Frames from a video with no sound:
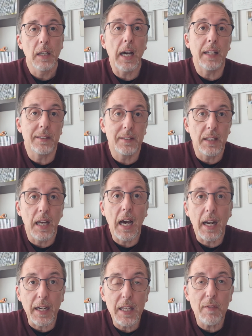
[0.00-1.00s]
anzi
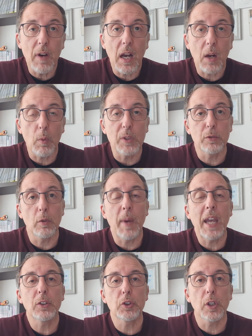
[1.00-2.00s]
arriva a questo
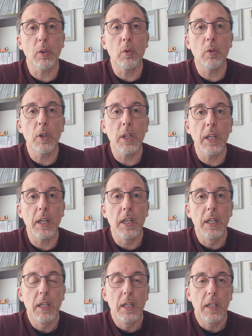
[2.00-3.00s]
match con
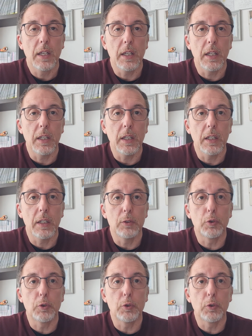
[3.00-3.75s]
eh,